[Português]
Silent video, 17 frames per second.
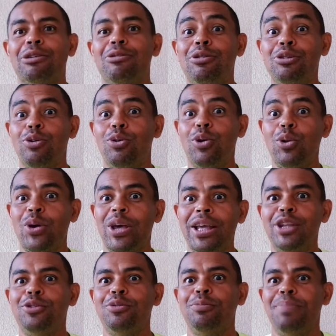quando eu
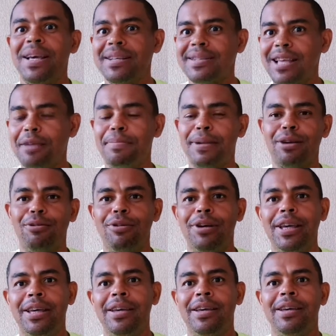coloquei ele no pé e saí para
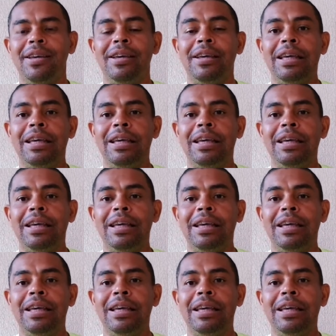correr.